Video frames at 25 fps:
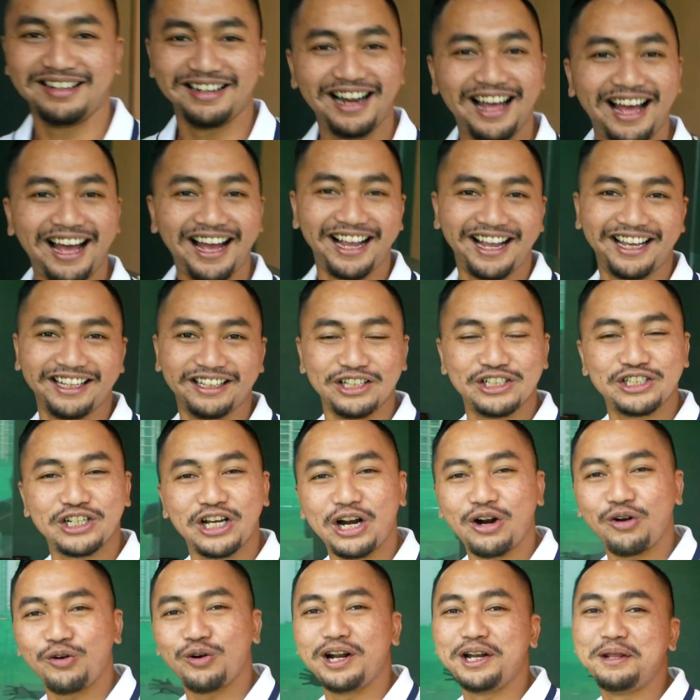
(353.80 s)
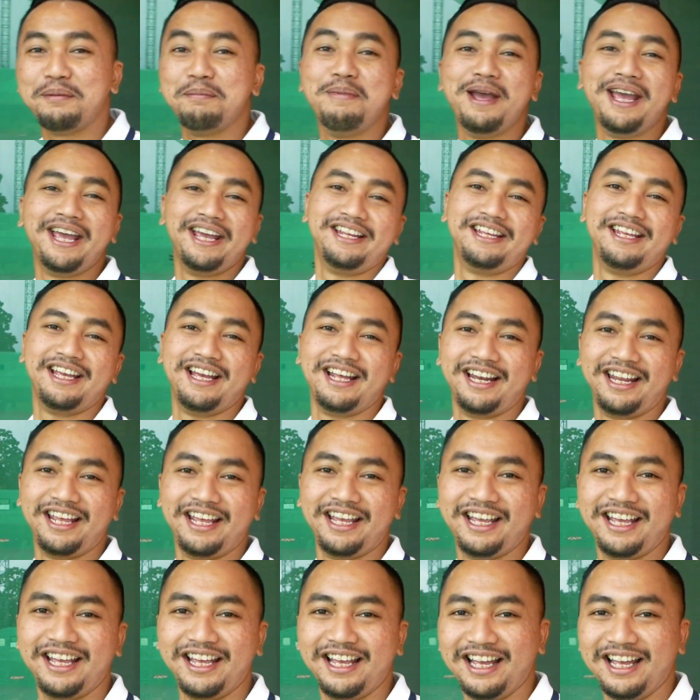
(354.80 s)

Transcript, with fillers: Nah, kita sekarang udah di bay-nya nih.